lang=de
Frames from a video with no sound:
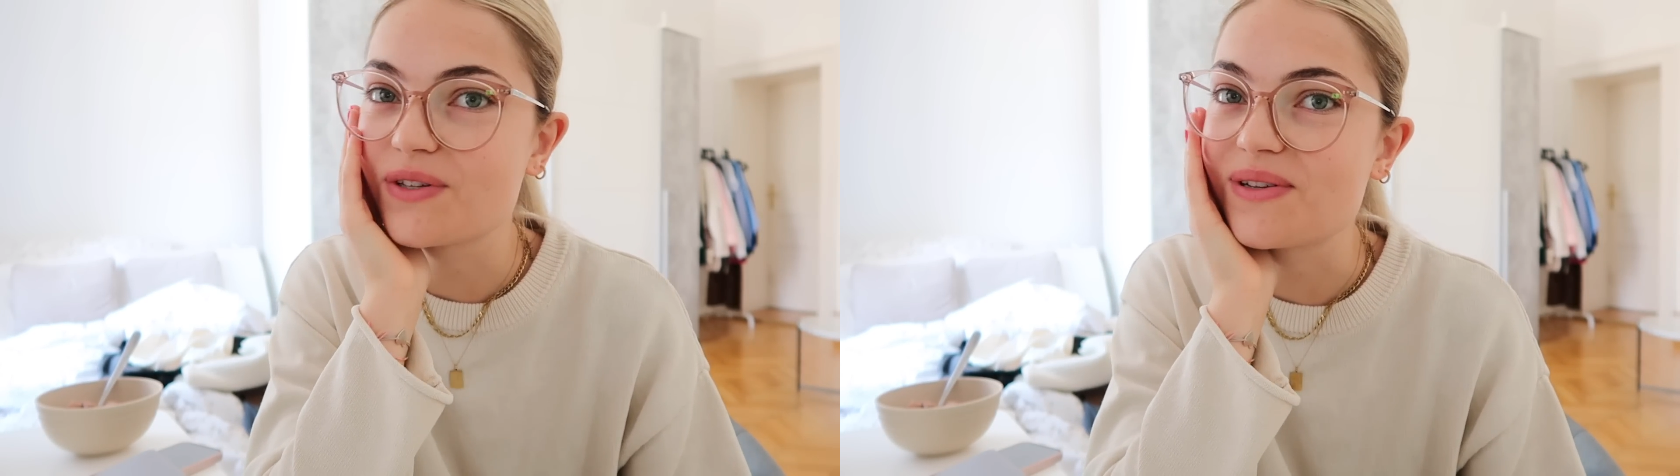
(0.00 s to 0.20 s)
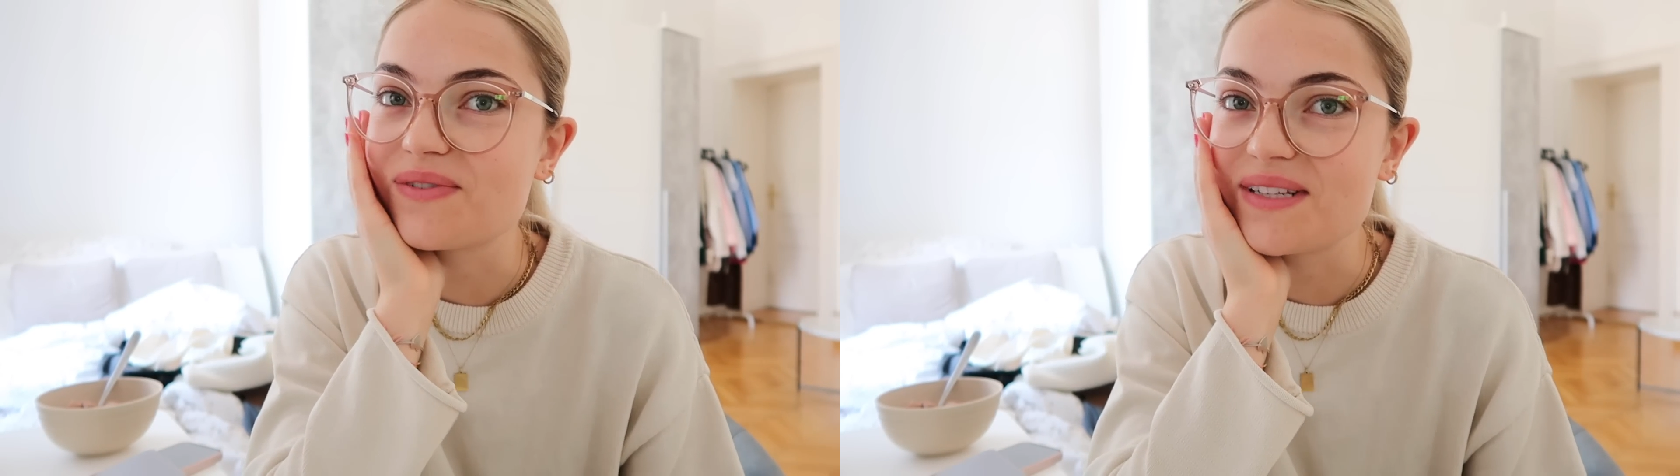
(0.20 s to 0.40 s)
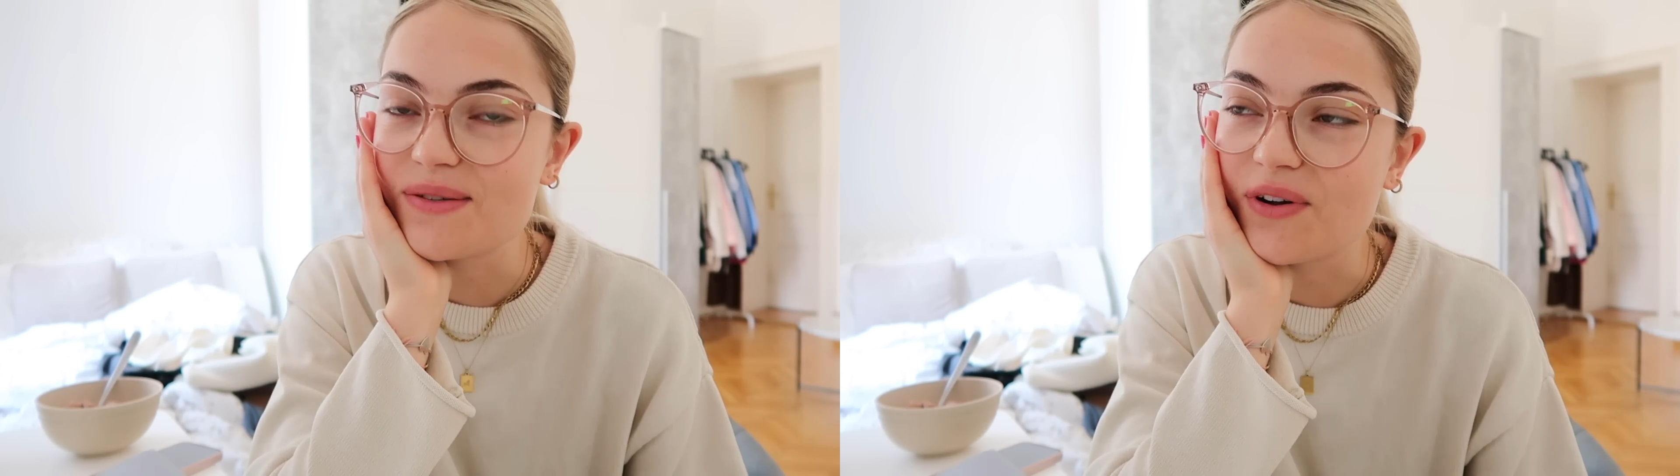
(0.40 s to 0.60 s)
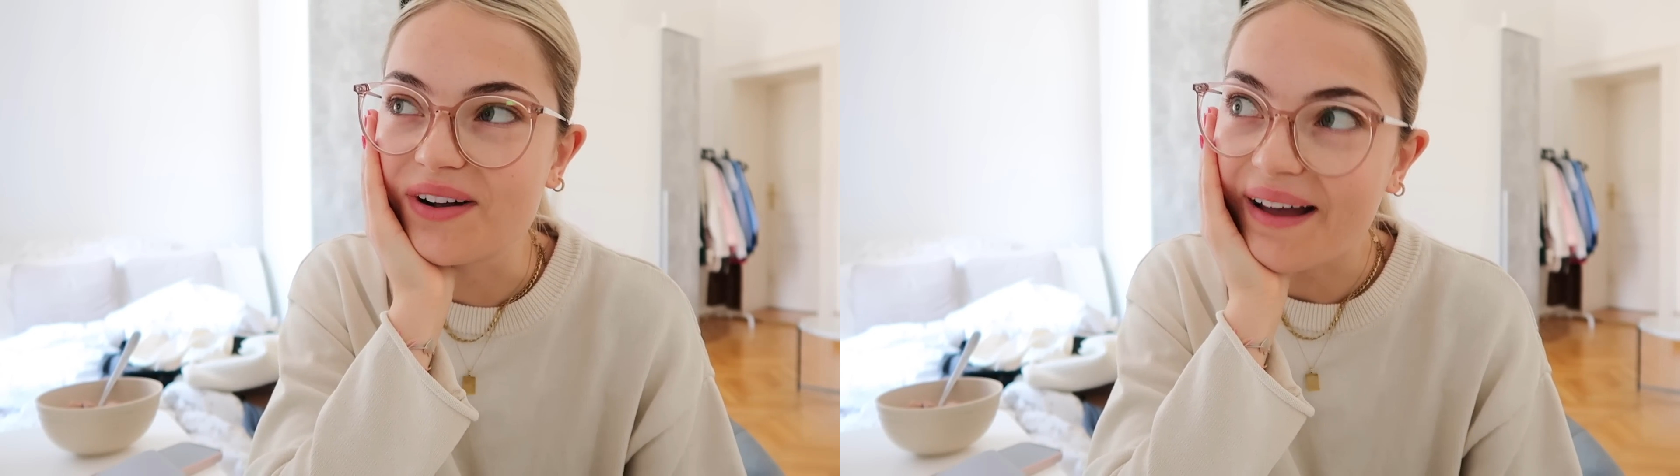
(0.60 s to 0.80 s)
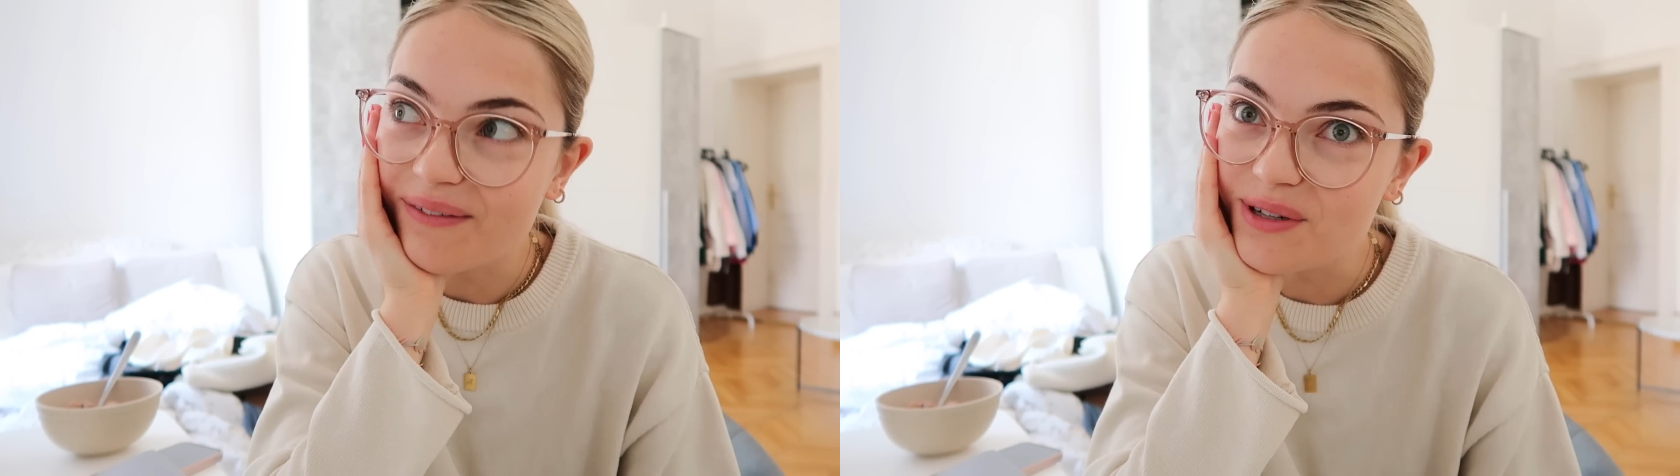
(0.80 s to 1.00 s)
soll ich einfach diese Woche
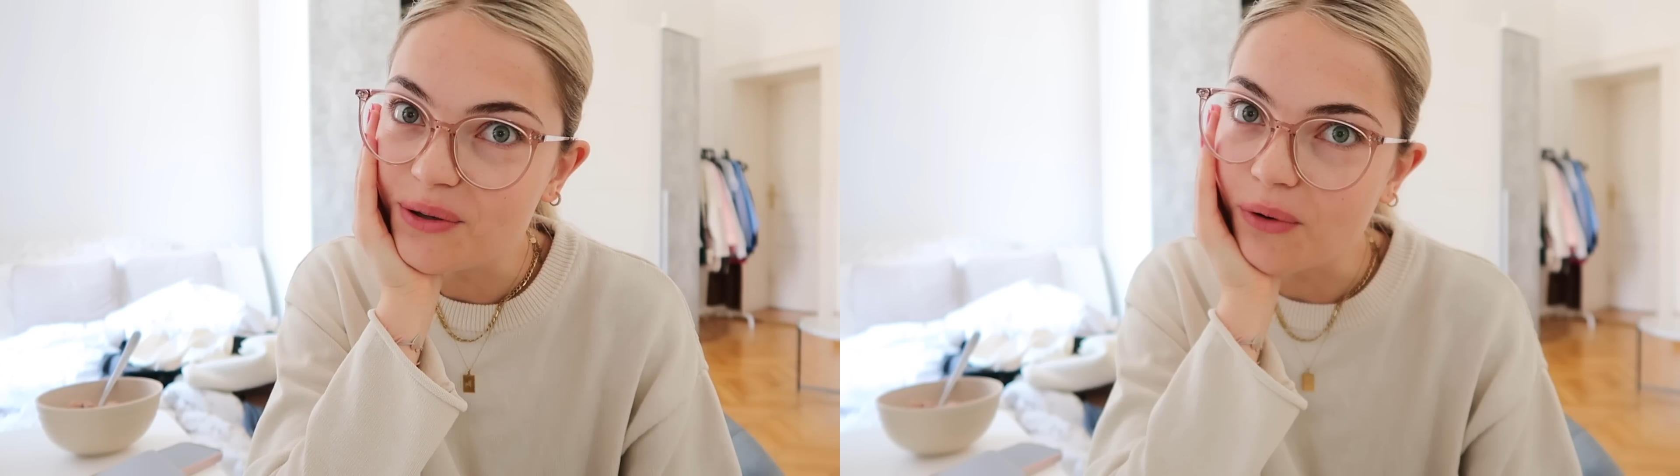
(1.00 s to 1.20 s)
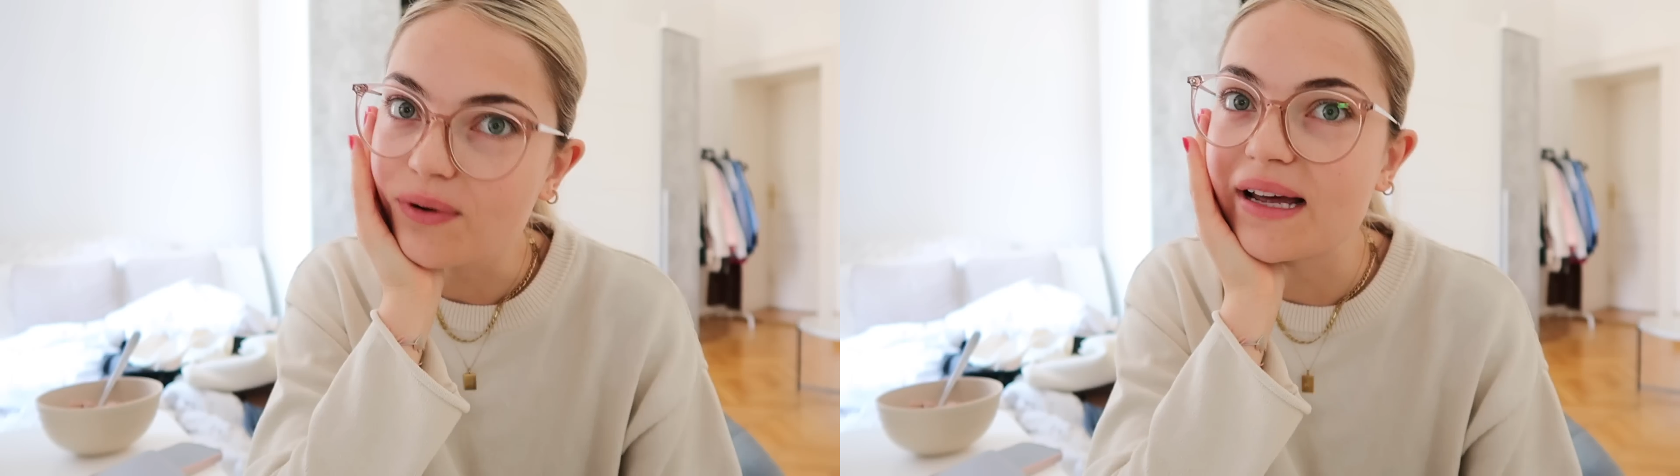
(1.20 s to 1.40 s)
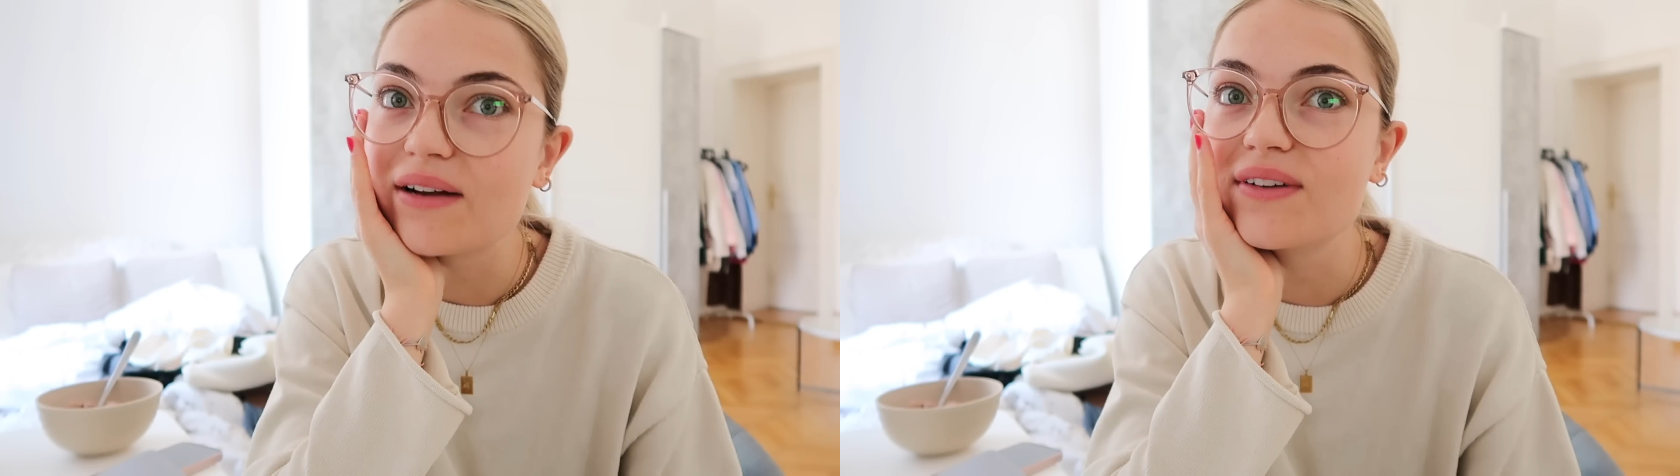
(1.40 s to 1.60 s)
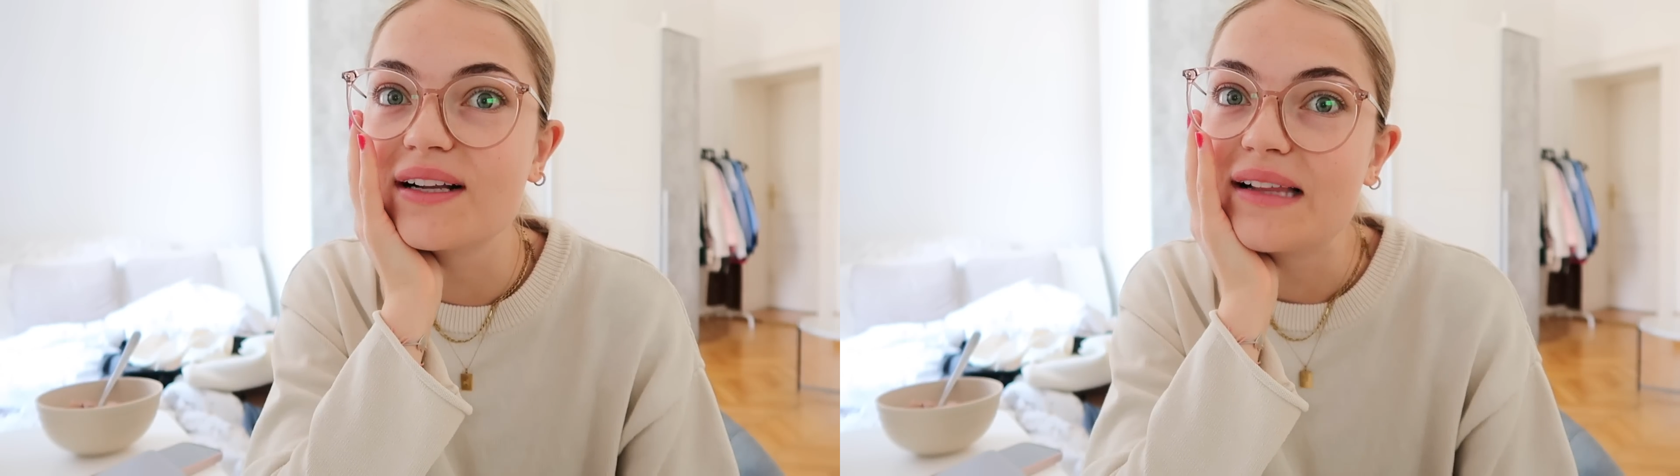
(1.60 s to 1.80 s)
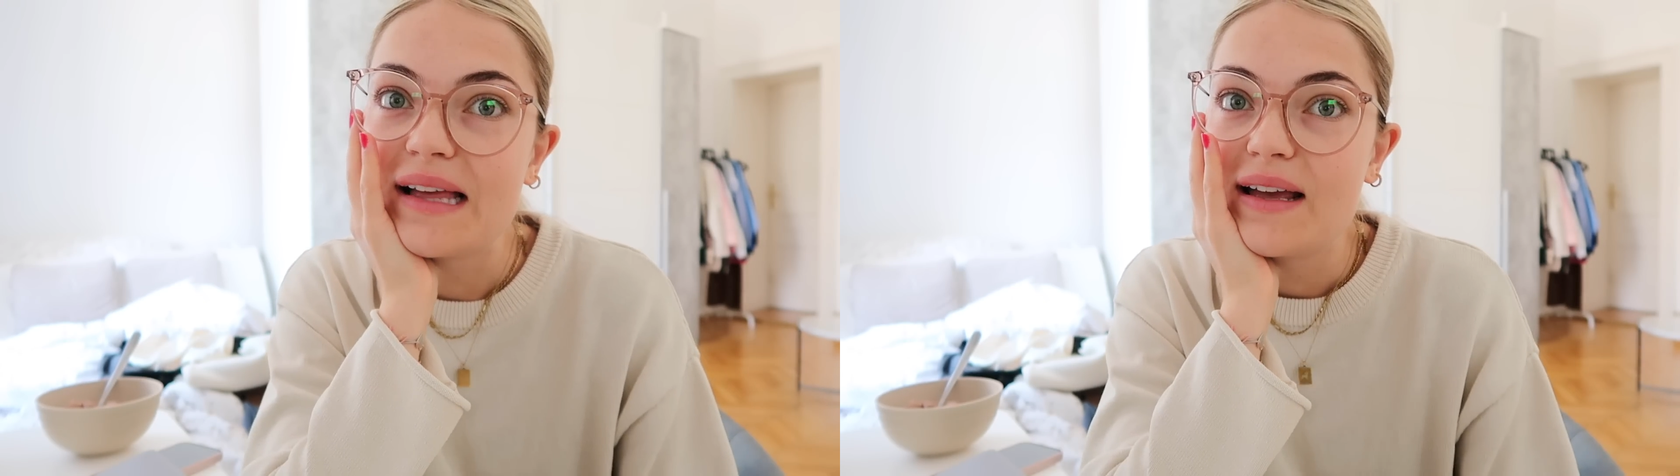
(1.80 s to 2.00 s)
kein Video hochladen, weil